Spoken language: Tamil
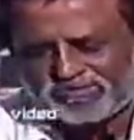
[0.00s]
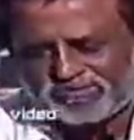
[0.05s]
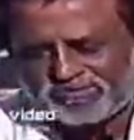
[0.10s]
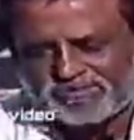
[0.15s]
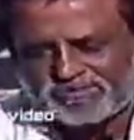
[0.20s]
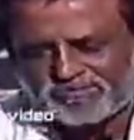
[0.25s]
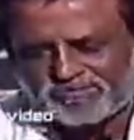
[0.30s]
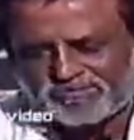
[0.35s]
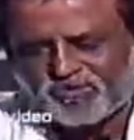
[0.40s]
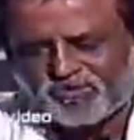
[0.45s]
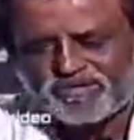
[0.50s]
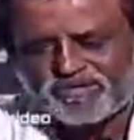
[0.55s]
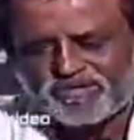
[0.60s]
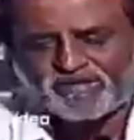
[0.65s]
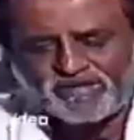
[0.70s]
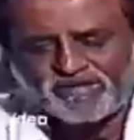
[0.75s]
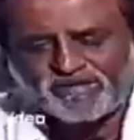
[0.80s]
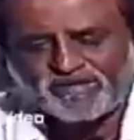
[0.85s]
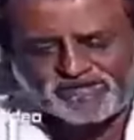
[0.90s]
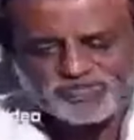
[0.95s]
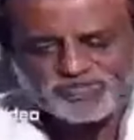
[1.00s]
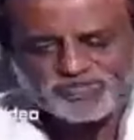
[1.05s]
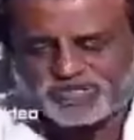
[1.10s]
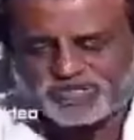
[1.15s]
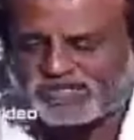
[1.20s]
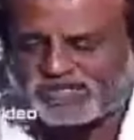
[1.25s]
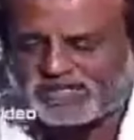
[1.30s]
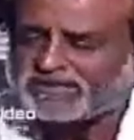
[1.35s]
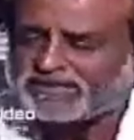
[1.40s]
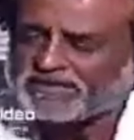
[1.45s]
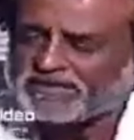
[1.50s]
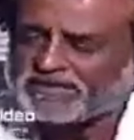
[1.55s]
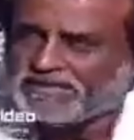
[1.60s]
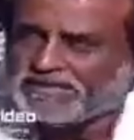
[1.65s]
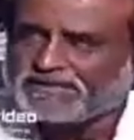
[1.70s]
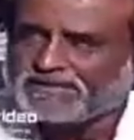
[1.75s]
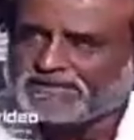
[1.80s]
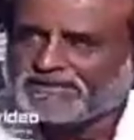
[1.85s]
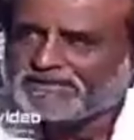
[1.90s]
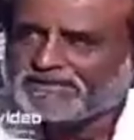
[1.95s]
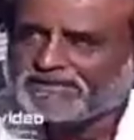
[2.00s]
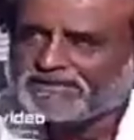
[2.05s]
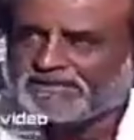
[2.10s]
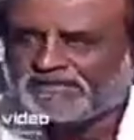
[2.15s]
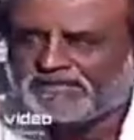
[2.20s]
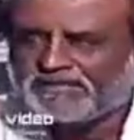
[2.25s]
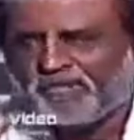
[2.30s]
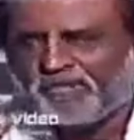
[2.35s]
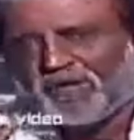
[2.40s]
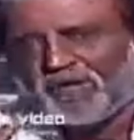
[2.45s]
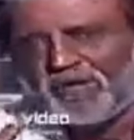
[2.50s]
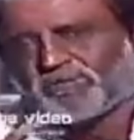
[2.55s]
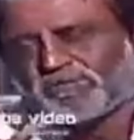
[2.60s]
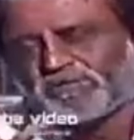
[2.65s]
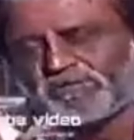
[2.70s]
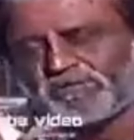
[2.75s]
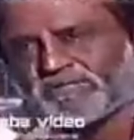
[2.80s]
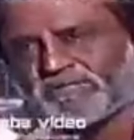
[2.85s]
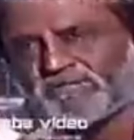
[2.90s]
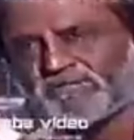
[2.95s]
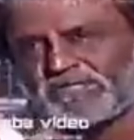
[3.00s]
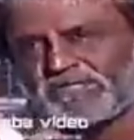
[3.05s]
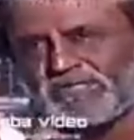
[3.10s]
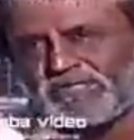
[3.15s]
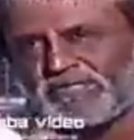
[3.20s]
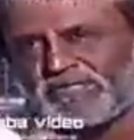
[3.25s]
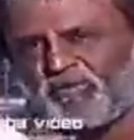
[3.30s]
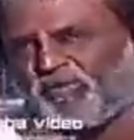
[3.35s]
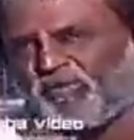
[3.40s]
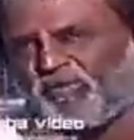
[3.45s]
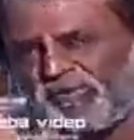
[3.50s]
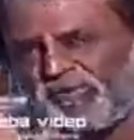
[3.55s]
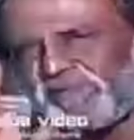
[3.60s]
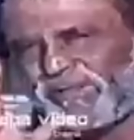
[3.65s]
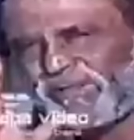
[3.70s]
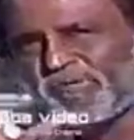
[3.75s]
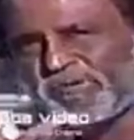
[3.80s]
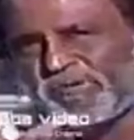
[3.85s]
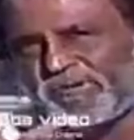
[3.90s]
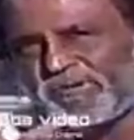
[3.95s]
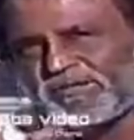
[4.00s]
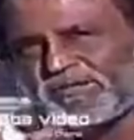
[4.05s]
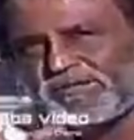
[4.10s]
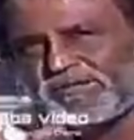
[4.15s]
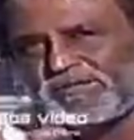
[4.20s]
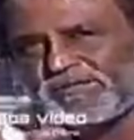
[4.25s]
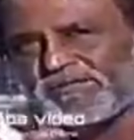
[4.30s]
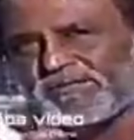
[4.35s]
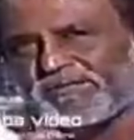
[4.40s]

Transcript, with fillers: அவர் வந்து போயிட்டு இருக்காருன்னு சொன்னா இந்த மாதிரி ஒருத்தர் வந்து இவ்வளவு பெரிய ஒரு